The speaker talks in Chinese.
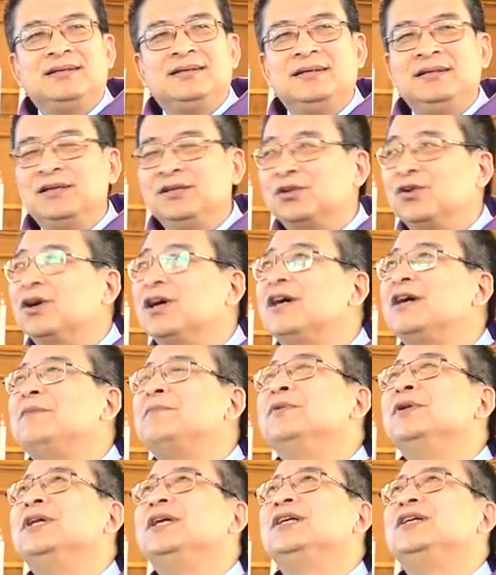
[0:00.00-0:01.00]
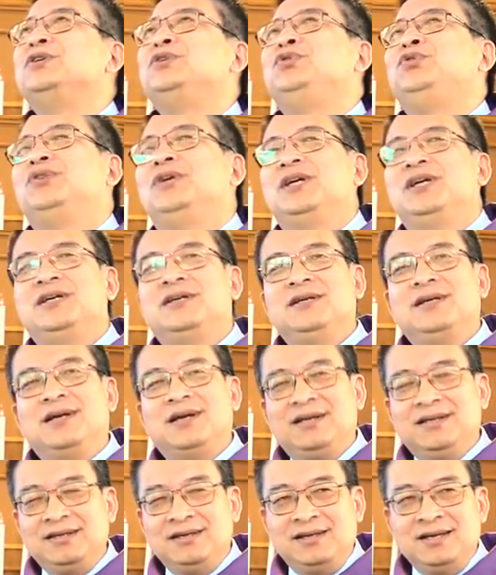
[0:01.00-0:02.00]
真的都恨不得要
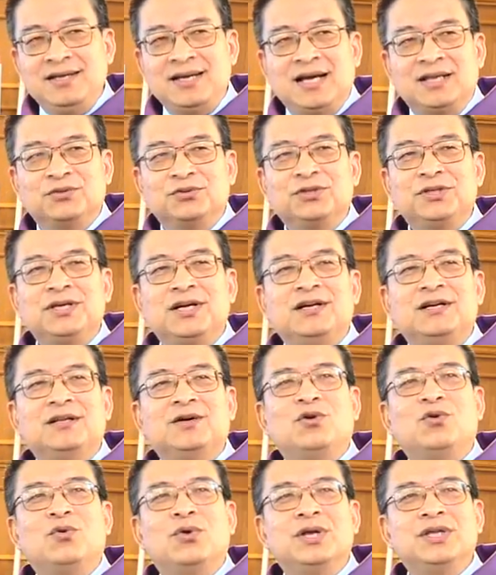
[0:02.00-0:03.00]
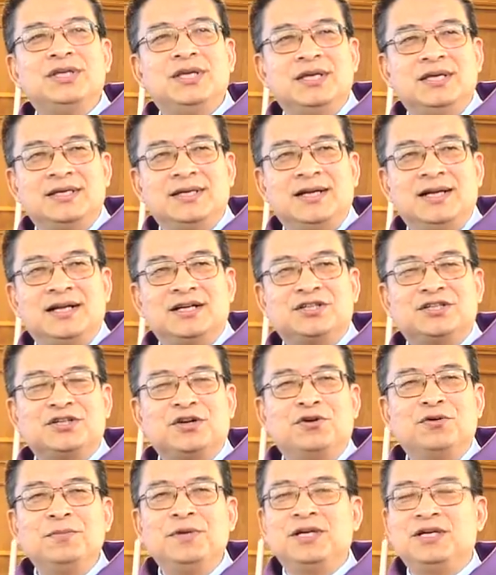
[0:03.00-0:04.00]
学以利亚从天上的火引下来，
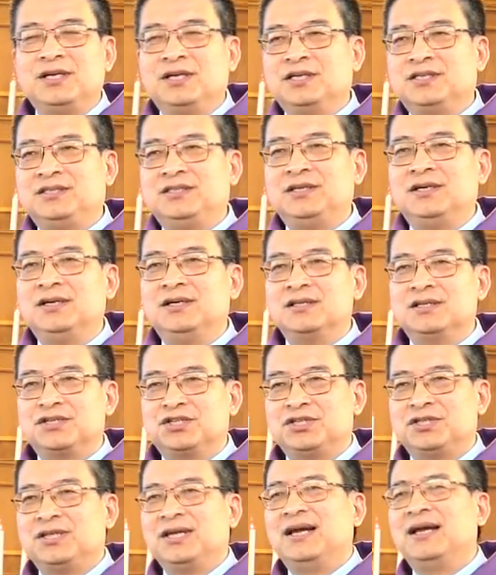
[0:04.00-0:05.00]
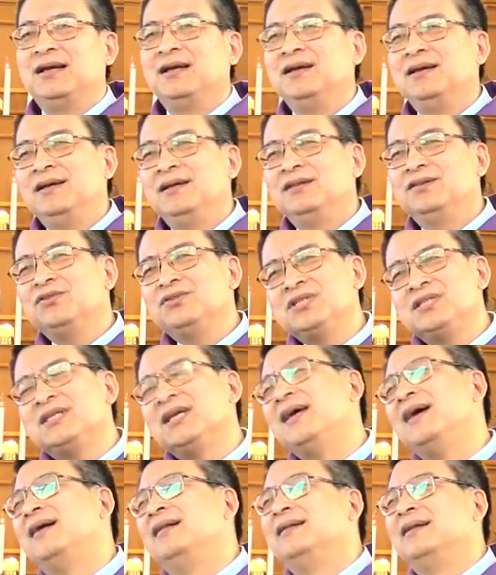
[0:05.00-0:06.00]
烧灭这个邪恶的时代，都是
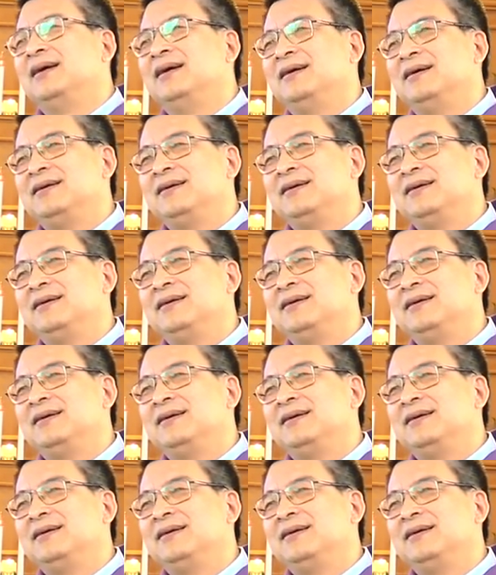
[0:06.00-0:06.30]
这样的。